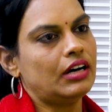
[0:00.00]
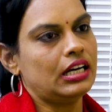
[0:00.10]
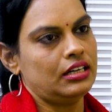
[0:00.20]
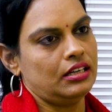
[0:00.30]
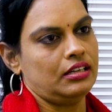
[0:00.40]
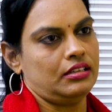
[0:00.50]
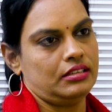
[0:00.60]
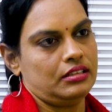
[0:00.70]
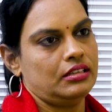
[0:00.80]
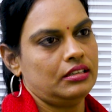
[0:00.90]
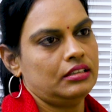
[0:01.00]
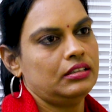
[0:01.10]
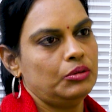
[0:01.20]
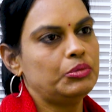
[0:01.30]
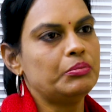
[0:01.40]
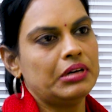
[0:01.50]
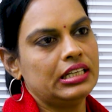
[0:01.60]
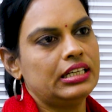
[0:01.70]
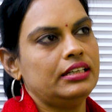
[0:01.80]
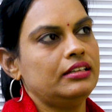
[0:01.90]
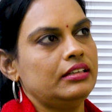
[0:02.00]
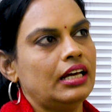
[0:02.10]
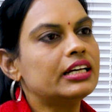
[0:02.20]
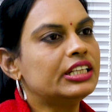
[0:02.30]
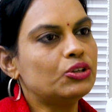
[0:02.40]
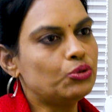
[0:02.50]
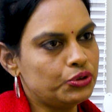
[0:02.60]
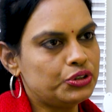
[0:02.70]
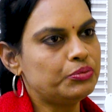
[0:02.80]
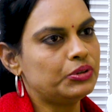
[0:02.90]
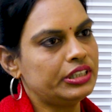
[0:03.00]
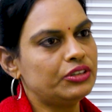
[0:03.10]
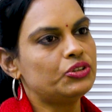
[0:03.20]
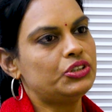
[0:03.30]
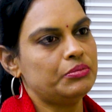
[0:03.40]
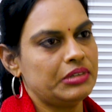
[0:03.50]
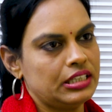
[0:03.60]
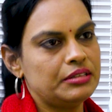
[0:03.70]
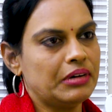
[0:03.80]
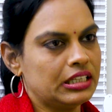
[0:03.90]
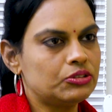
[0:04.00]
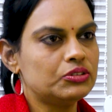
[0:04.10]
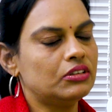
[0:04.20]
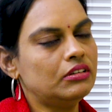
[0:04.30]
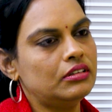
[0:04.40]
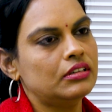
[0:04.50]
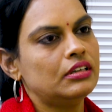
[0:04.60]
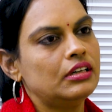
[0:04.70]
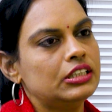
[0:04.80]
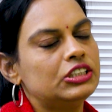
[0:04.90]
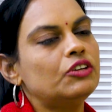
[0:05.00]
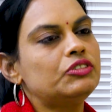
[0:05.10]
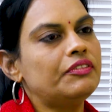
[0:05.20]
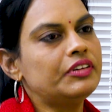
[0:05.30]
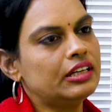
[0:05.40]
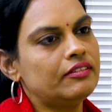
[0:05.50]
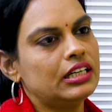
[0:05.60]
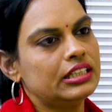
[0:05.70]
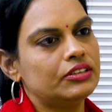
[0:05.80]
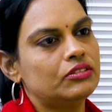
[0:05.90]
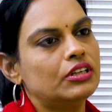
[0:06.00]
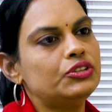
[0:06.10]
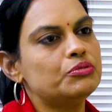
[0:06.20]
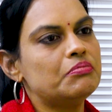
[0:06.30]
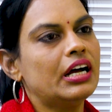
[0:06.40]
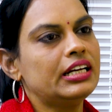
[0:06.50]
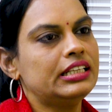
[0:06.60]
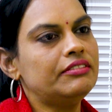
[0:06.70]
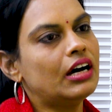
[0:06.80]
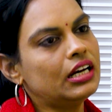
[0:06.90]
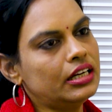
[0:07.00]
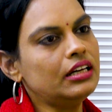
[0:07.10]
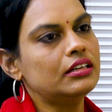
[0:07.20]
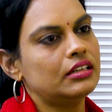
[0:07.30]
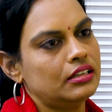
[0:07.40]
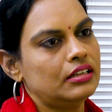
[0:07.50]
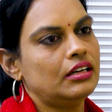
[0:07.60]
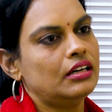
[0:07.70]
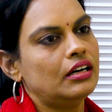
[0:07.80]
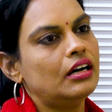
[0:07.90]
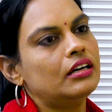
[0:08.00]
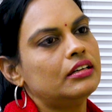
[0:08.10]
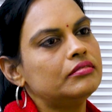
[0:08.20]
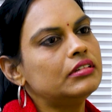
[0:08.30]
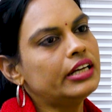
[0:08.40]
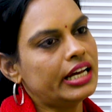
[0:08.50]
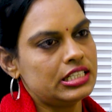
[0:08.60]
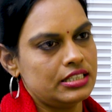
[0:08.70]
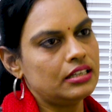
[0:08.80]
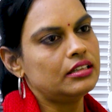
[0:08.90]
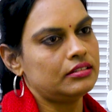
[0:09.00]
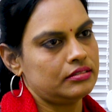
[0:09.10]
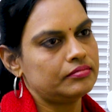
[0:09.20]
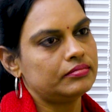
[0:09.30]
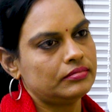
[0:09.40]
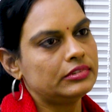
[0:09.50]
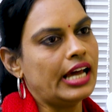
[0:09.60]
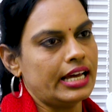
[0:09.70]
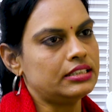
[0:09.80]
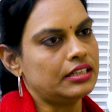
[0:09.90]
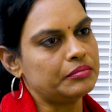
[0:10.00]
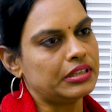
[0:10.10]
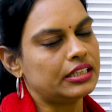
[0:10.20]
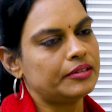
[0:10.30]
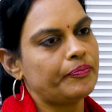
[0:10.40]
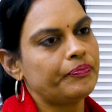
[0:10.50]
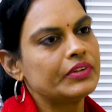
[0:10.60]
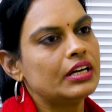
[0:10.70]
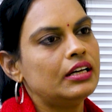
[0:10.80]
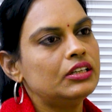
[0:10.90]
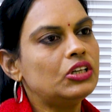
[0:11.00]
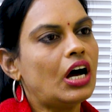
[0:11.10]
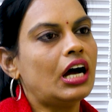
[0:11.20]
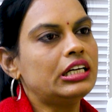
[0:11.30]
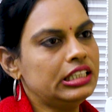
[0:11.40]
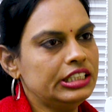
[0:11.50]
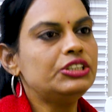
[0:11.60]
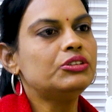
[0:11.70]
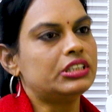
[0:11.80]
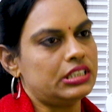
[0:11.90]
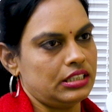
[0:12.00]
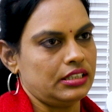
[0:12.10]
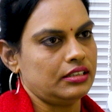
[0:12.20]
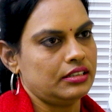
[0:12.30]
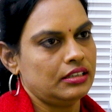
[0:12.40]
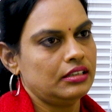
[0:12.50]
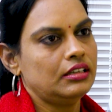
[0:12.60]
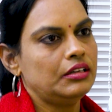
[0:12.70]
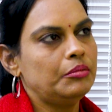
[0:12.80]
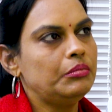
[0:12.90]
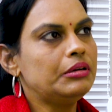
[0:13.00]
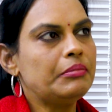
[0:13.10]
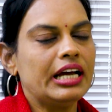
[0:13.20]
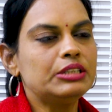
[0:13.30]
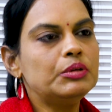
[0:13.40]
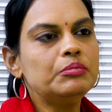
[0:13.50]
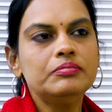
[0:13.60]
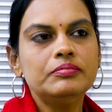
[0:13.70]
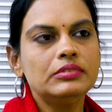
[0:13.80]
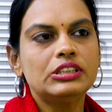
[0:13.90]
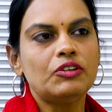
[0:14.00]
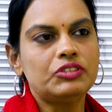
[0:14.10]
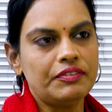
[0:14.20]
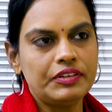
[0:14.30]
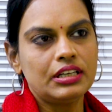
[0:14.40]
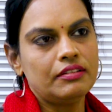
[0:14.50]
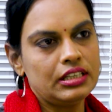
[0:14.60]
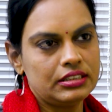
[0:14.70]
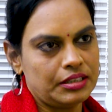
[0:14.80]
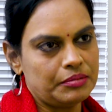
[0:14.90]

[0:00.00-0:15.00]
వాళ్ళ ఇప్పుడు మనకి ఎలాగైతే కూచిపూడి నృత్యం అనేది మనకు ఉందో సౌత్ ఆఫ్రికా వాళ్ళకి కూడా జుంబా అనేది వాళ్ళ నేషనల్ డ్యాన్స్ అనమాట సో అటు నుంచి వచ్చింది మీరు మ్యాక్సిమం సౌత్ ఆఫ్రికా వాళ్ళకి